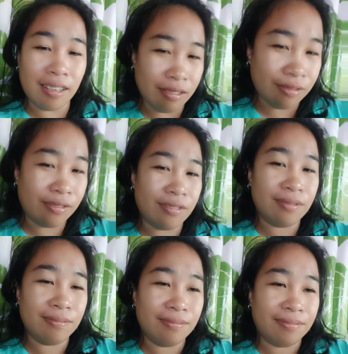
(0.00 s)
love
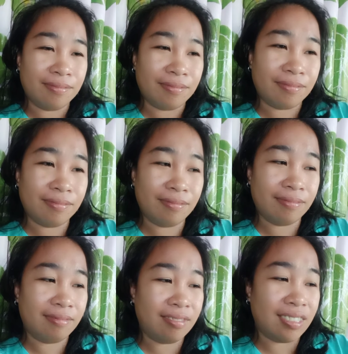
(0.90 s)

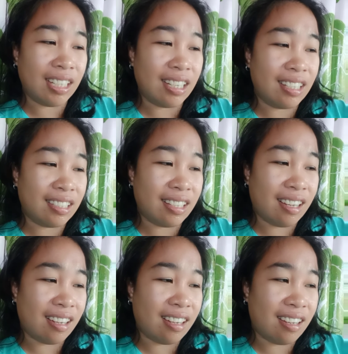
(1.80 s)
hindi
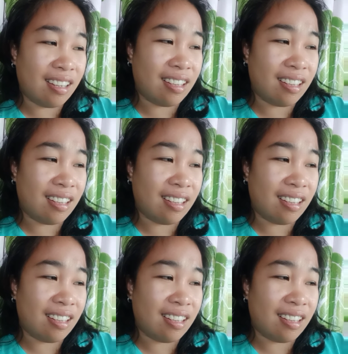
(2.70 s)
kita ka